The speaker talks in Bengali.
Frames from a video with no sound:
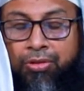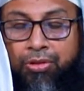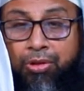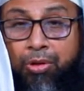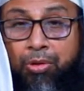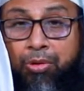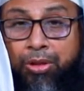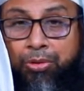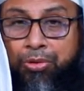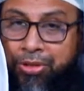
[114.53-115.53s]
জহর
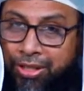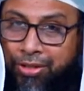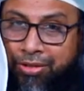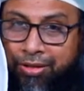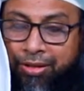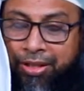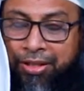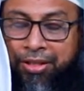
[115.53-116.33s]
রক্ত শেষ হয়